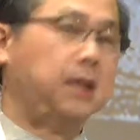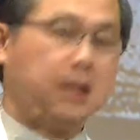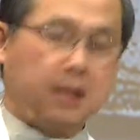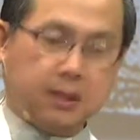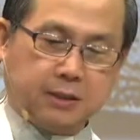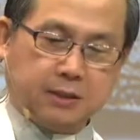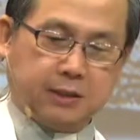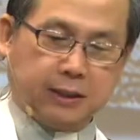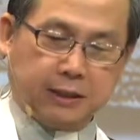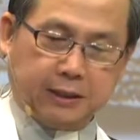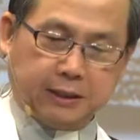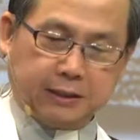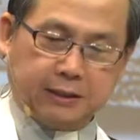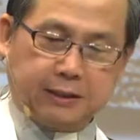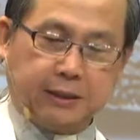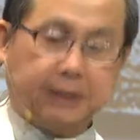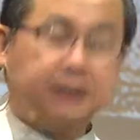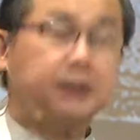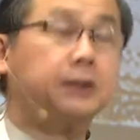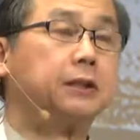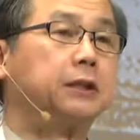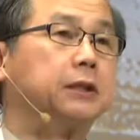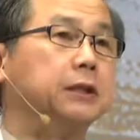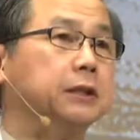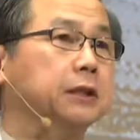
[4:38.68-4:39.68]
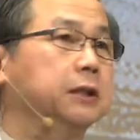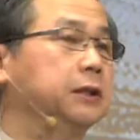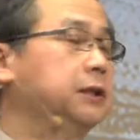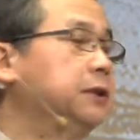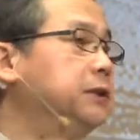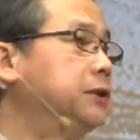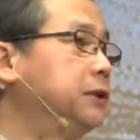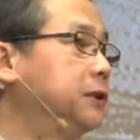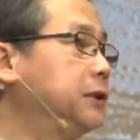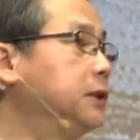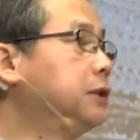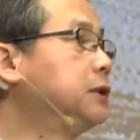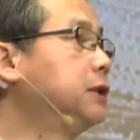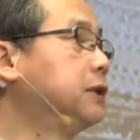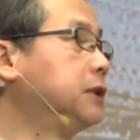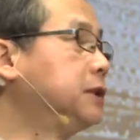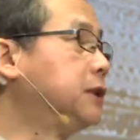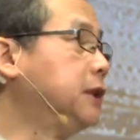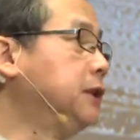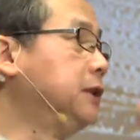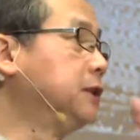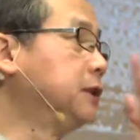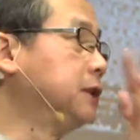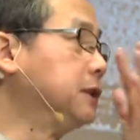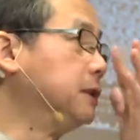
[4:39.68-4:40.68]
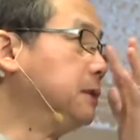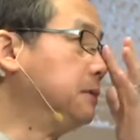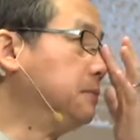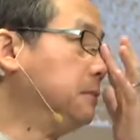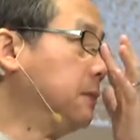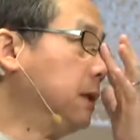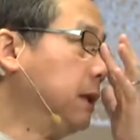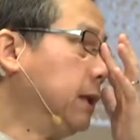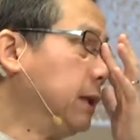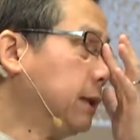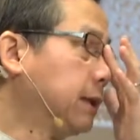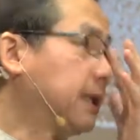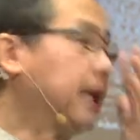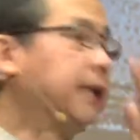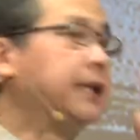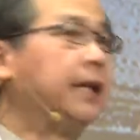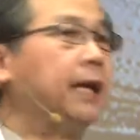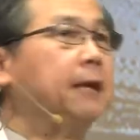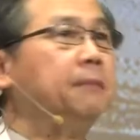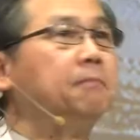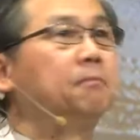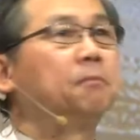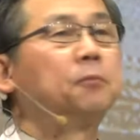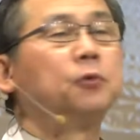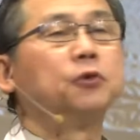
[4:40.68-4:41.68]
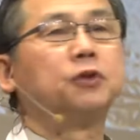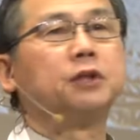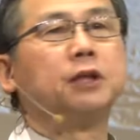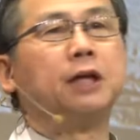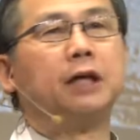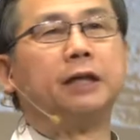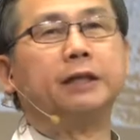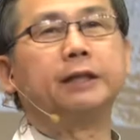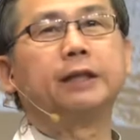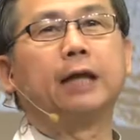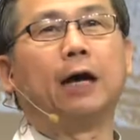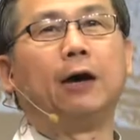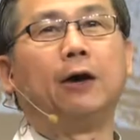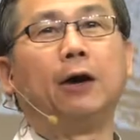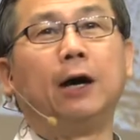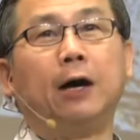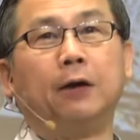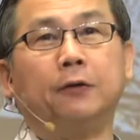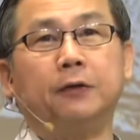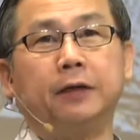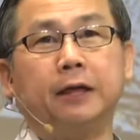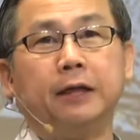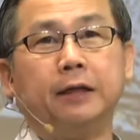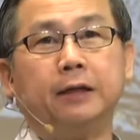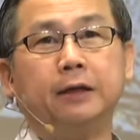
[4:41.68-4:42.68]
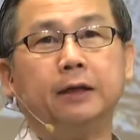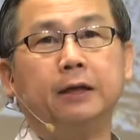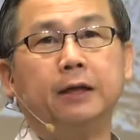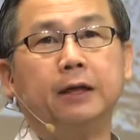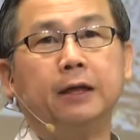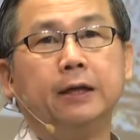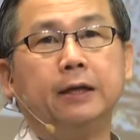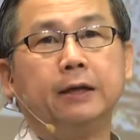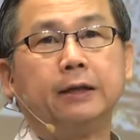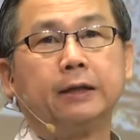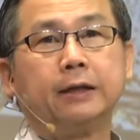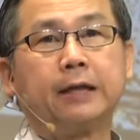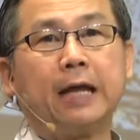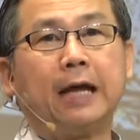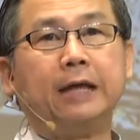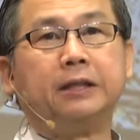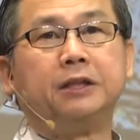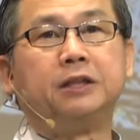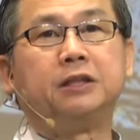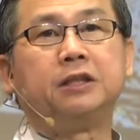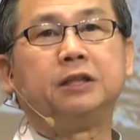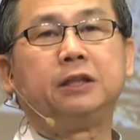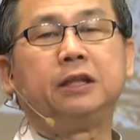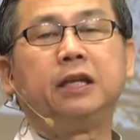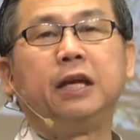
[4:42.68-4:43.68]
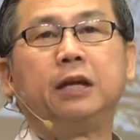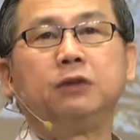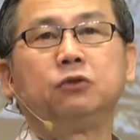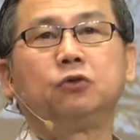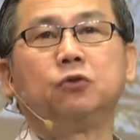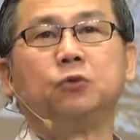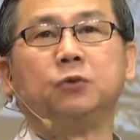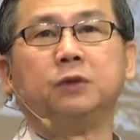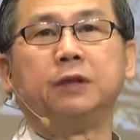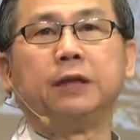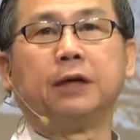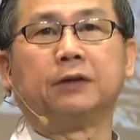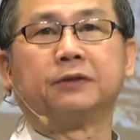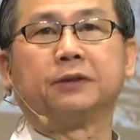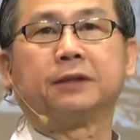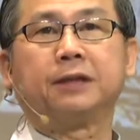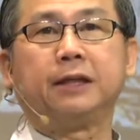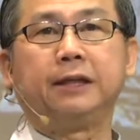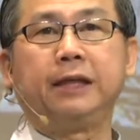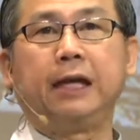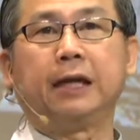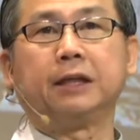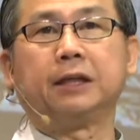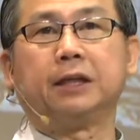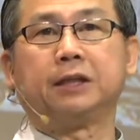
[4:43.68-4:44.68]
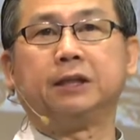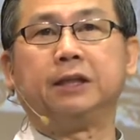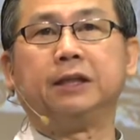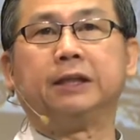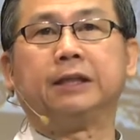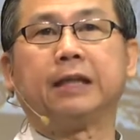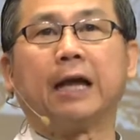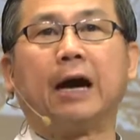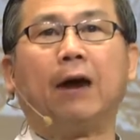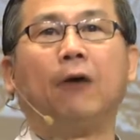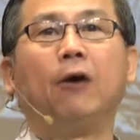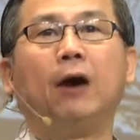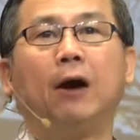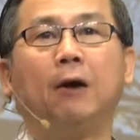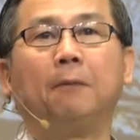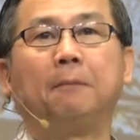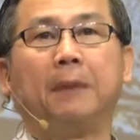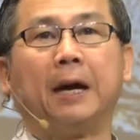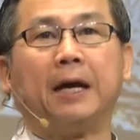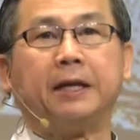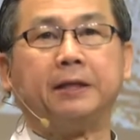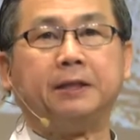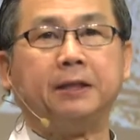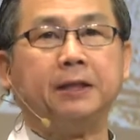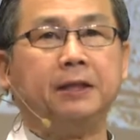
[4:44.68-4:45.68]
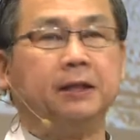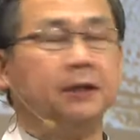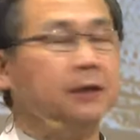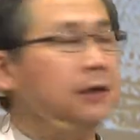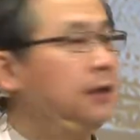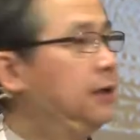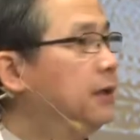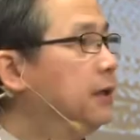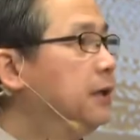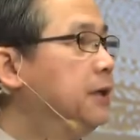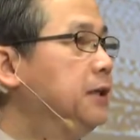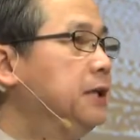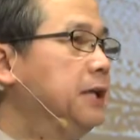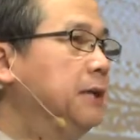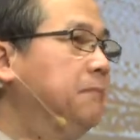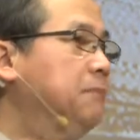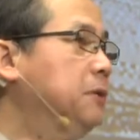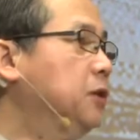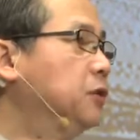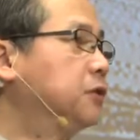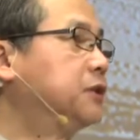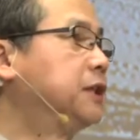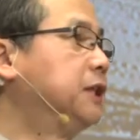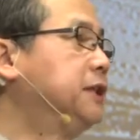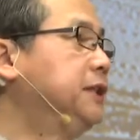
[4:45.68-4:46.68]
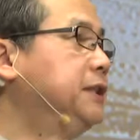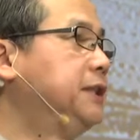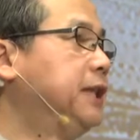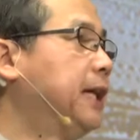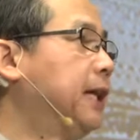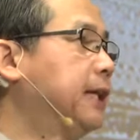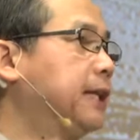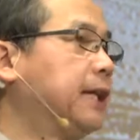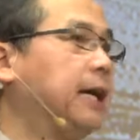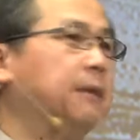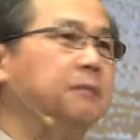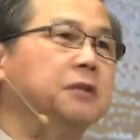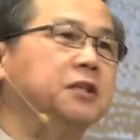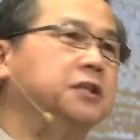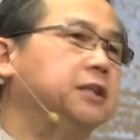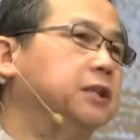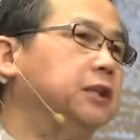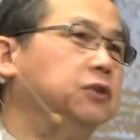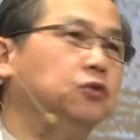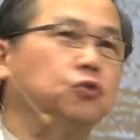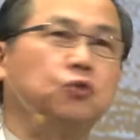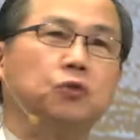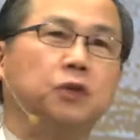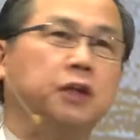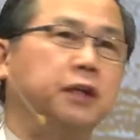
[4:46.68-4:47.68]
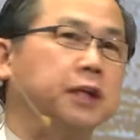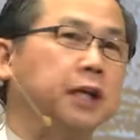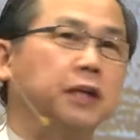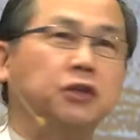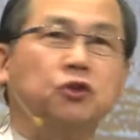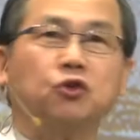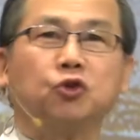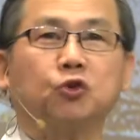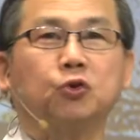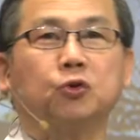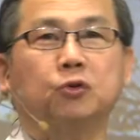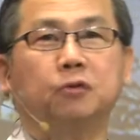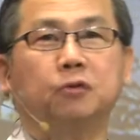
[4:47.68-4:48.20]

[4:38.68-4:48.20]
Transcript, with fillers: 这个坚持时至今日，当然不是很讨好人，但天主教这样的去讨好百姓，也没有增加他们信主的人数。